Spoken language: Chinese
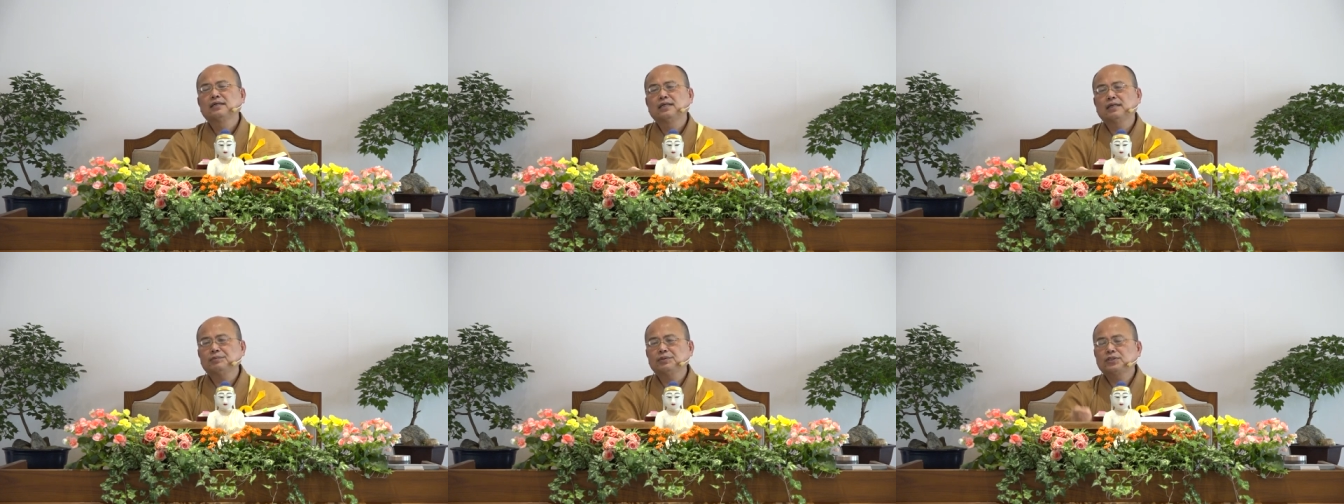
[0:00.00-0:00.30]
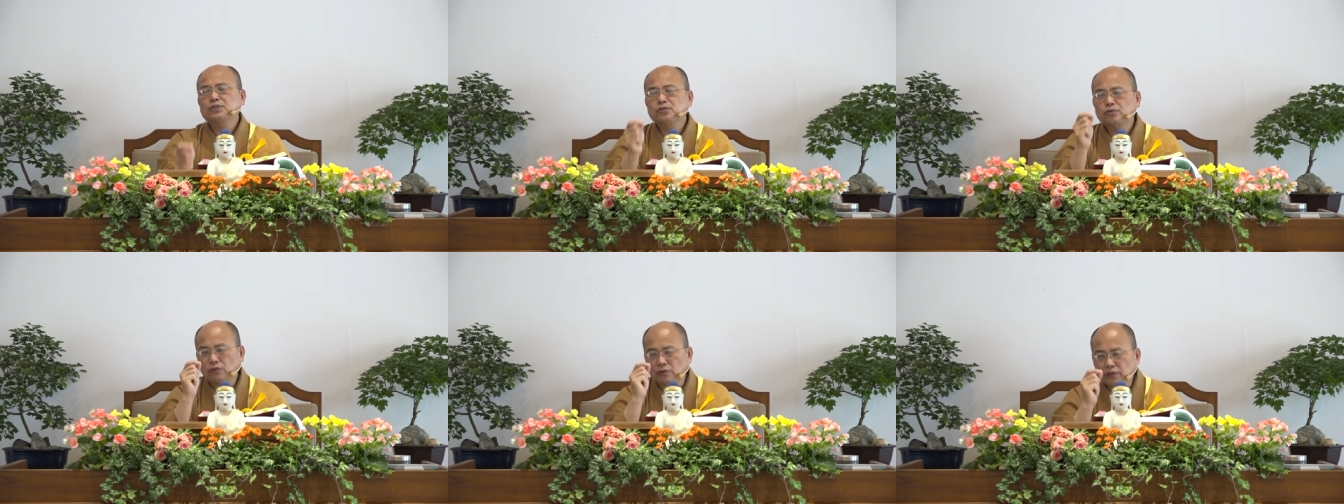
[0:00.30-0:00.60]
那么，
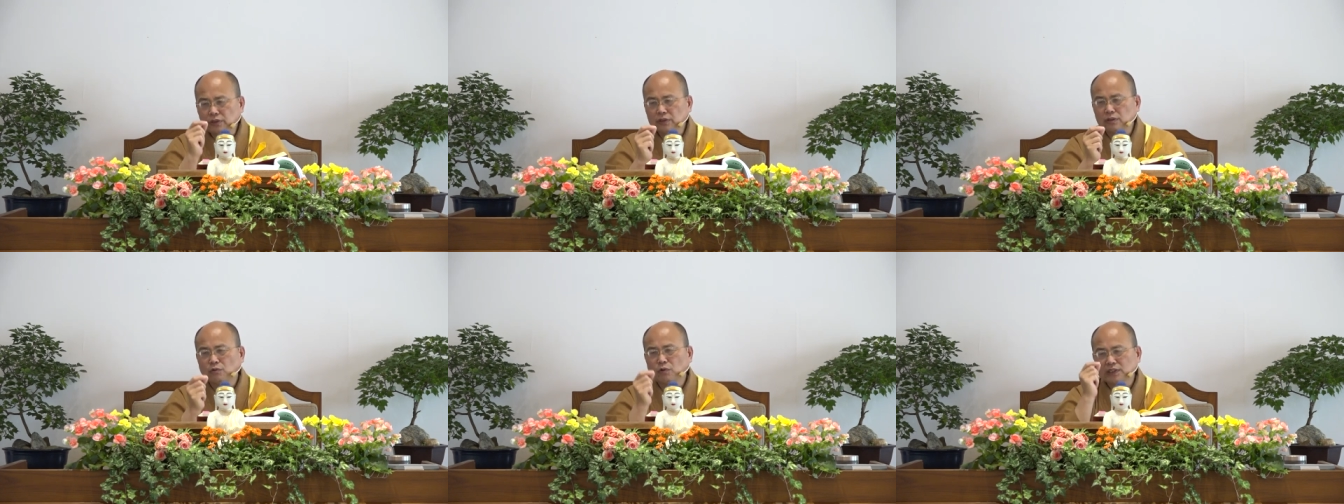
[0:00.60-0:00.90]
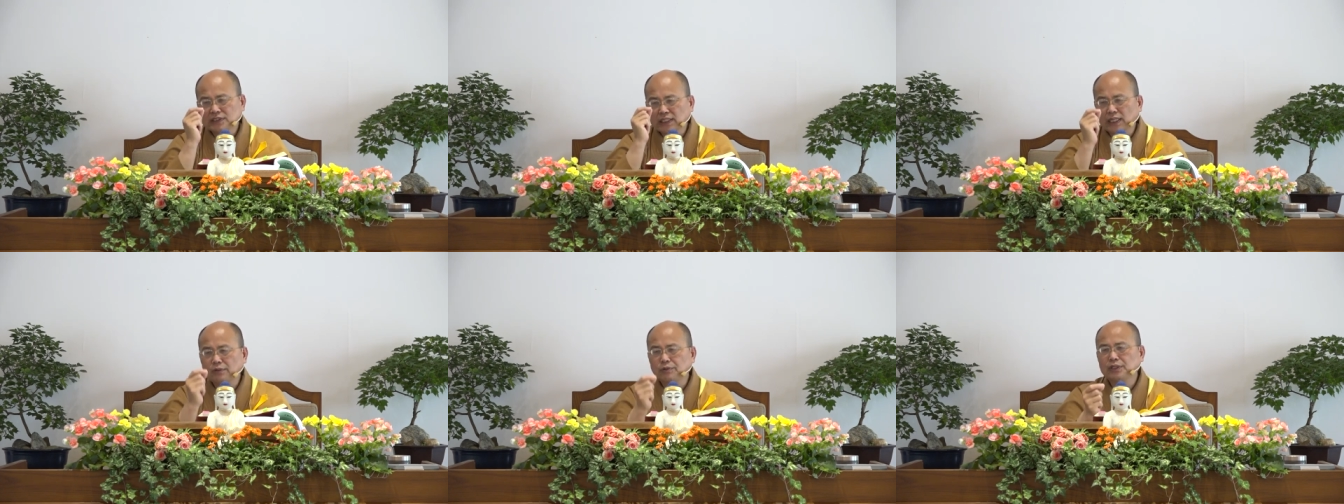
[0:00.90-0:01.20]
所以
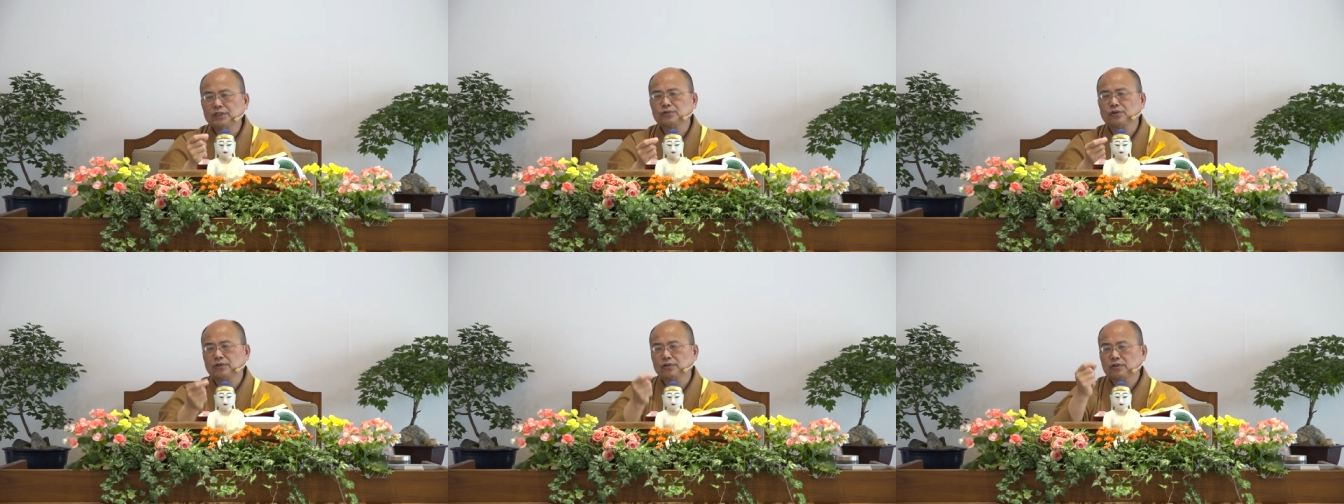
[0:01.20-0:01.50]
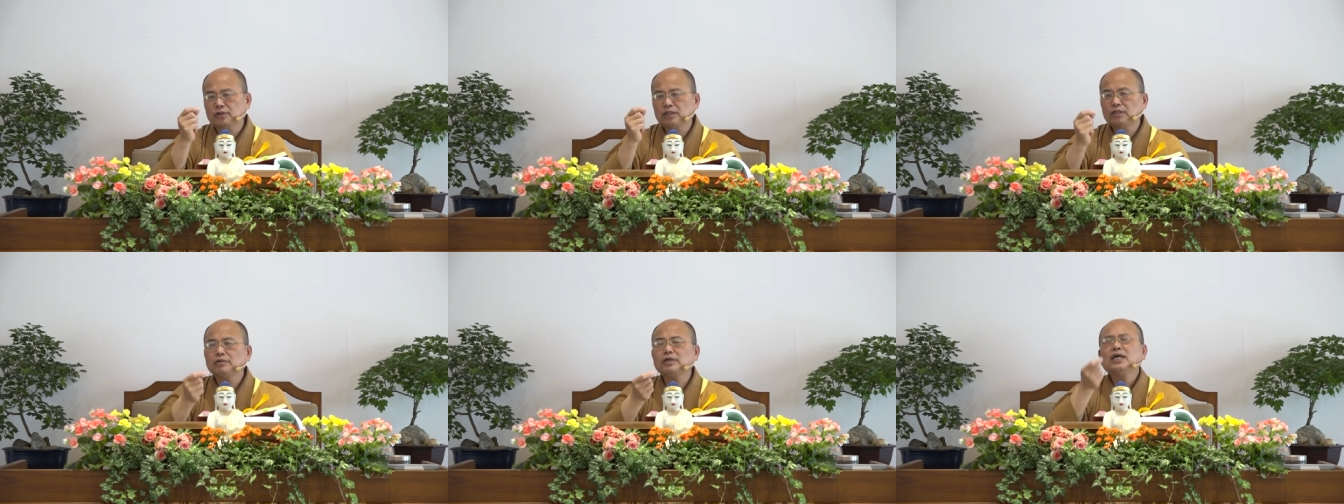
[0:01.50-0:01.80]
我才会
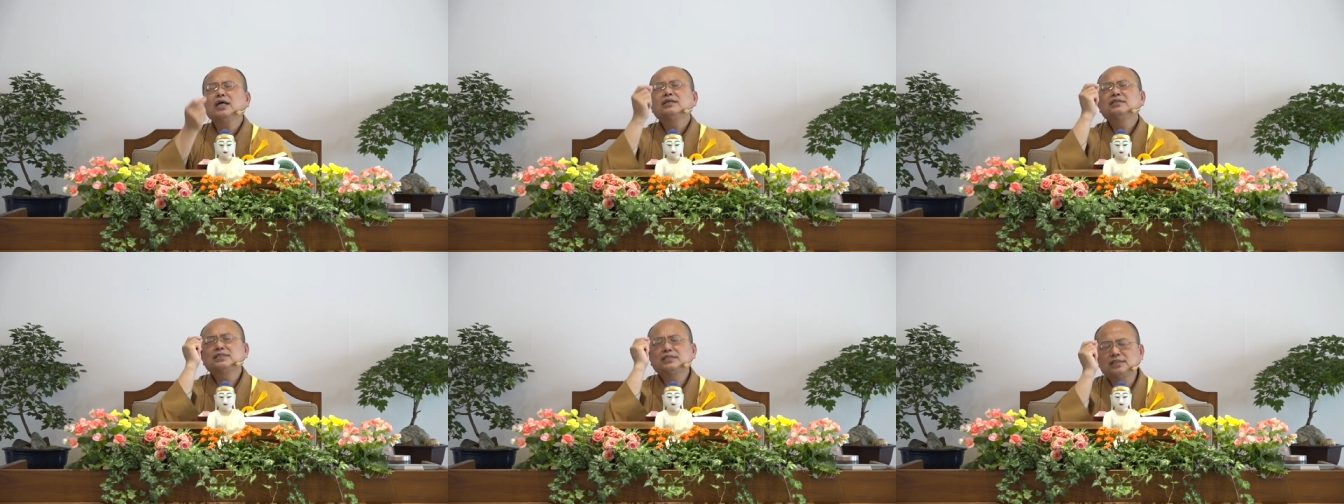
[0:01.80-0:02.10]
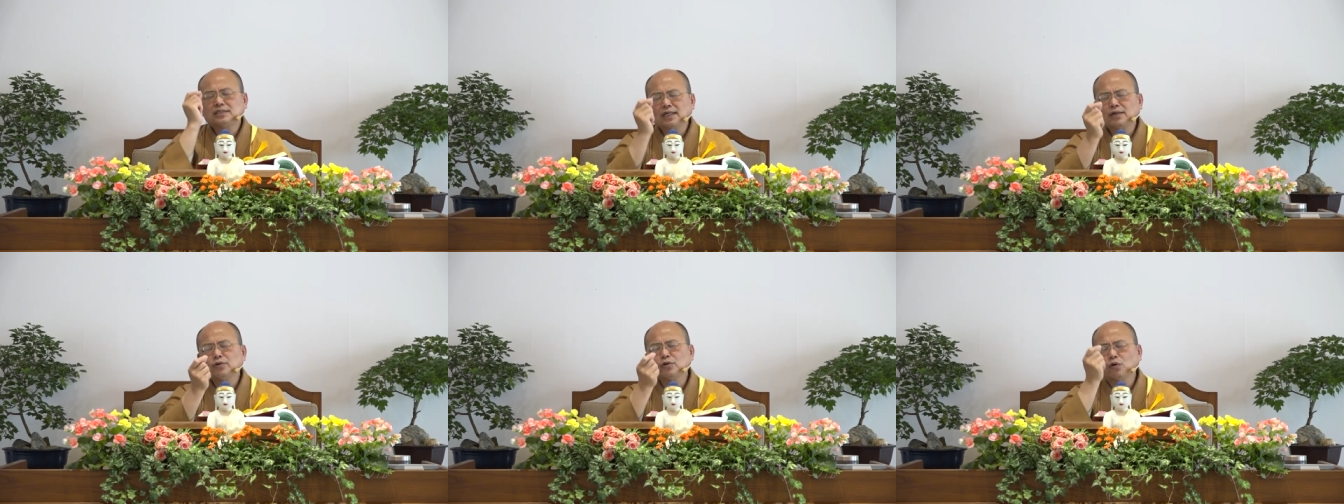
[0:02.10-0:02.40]
说，因为
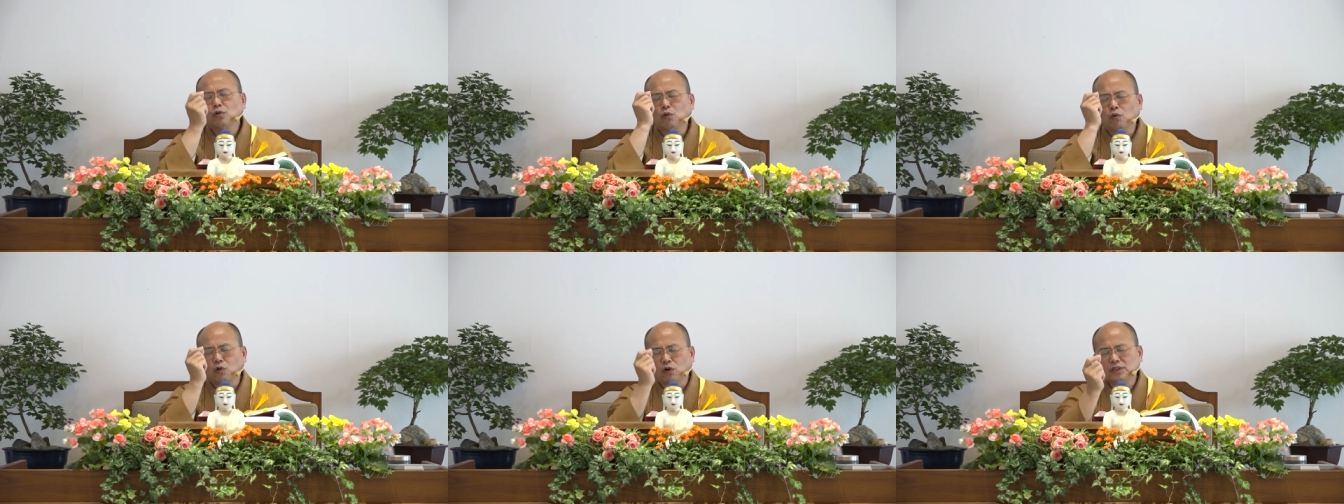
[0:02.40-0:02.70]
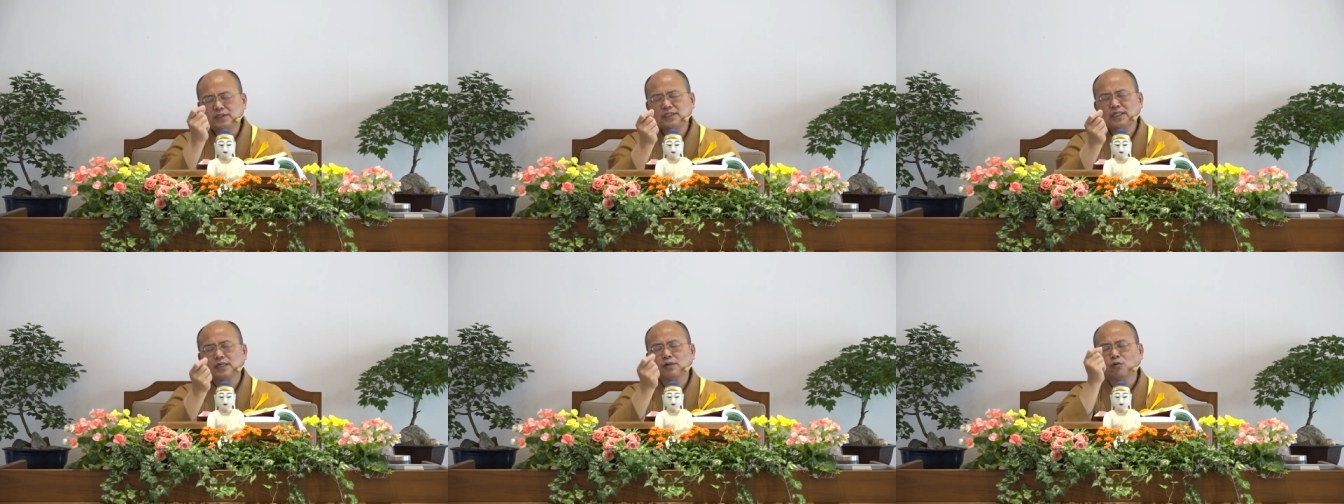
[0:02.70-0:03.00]
只要有
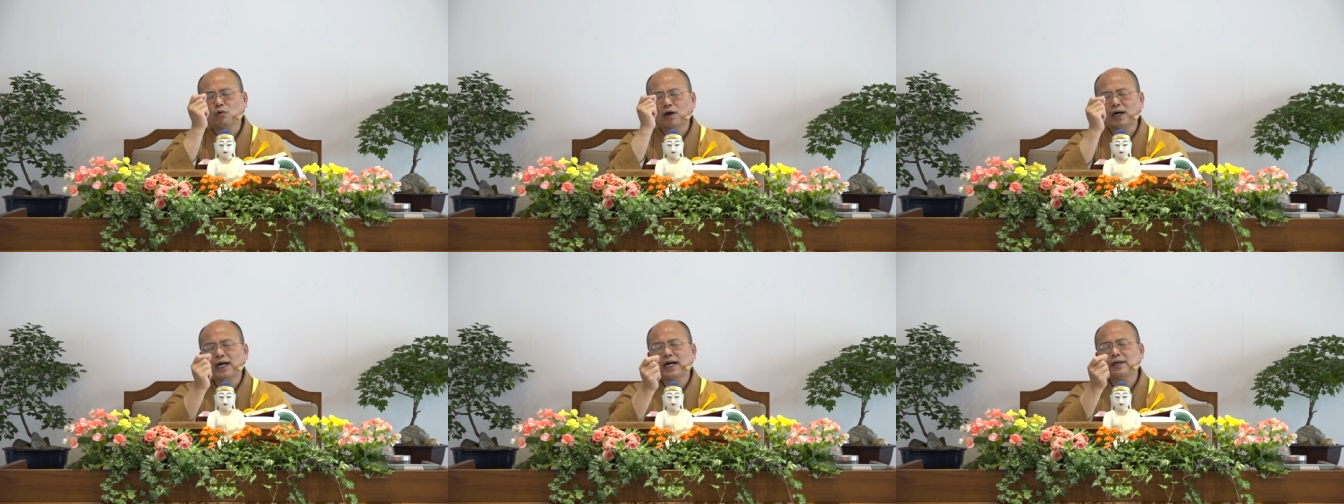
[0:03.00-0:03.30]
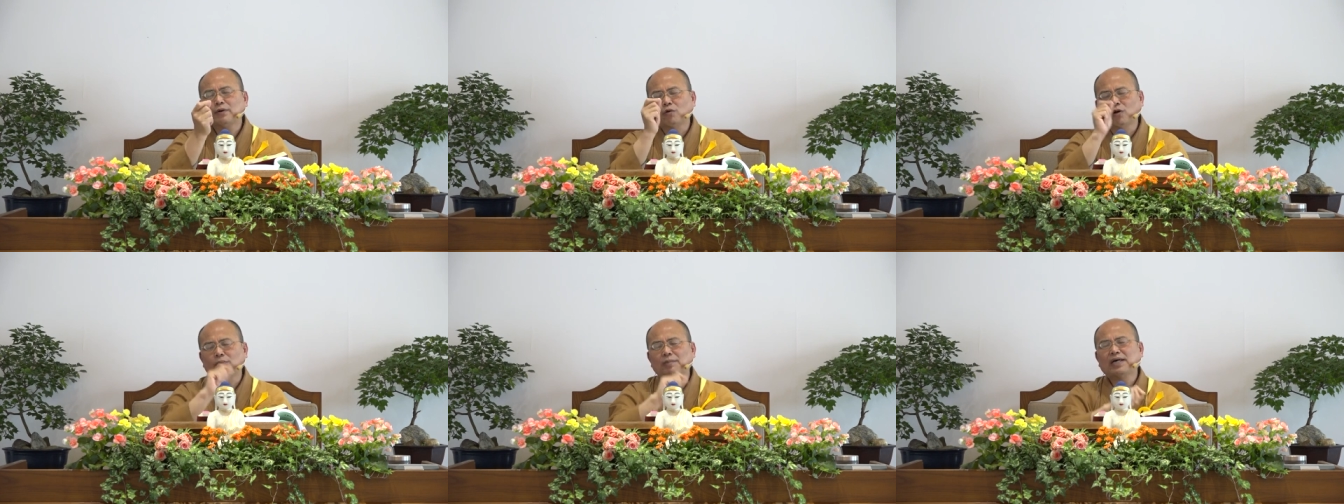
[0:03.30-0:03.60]
我见我
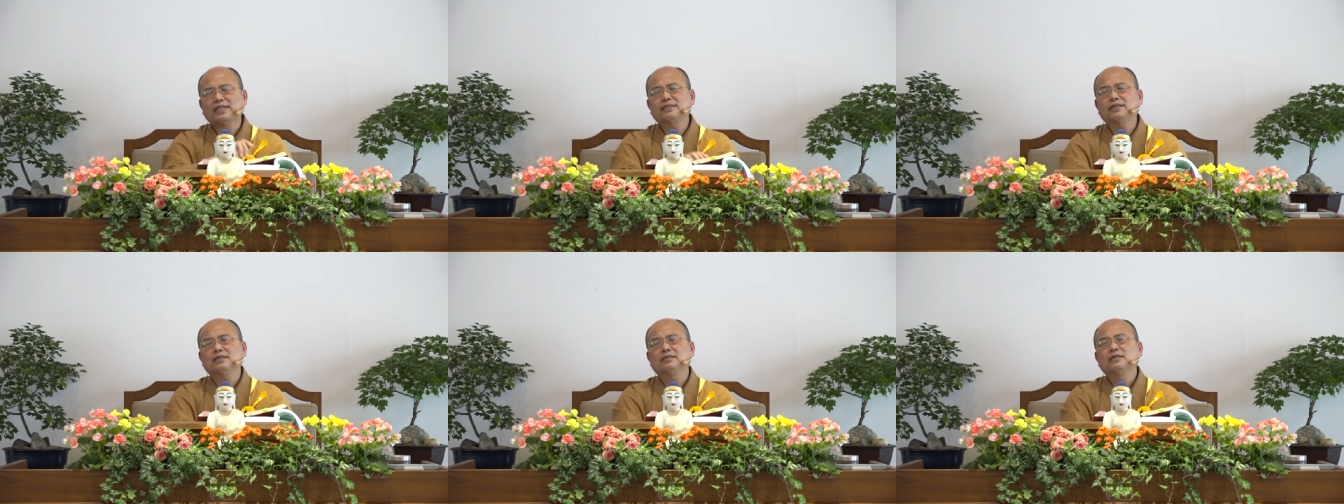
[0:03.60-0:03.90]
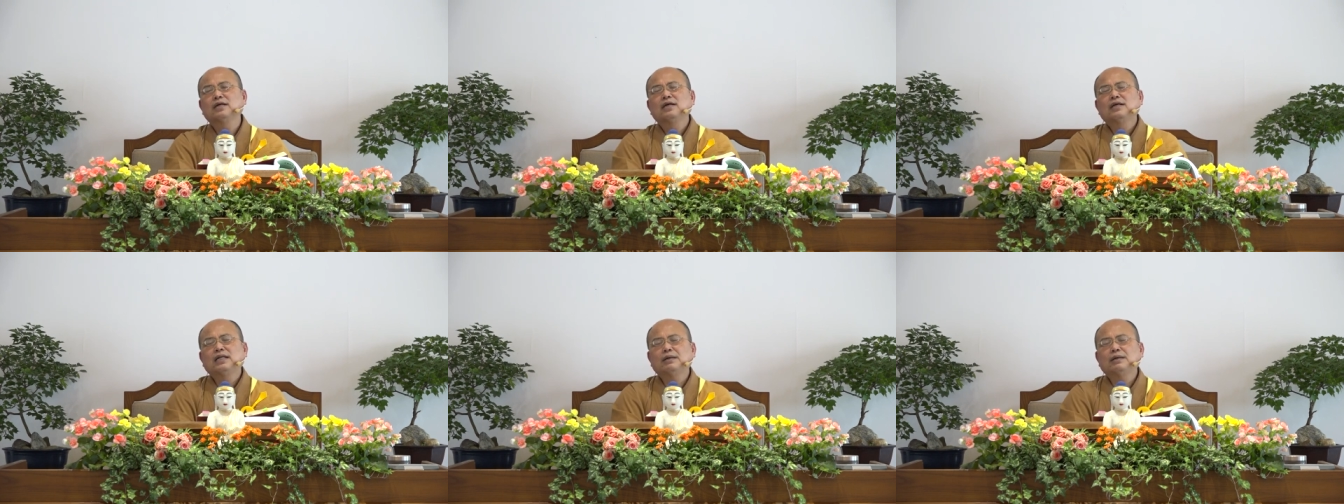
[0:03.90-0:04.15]
爱我慢的，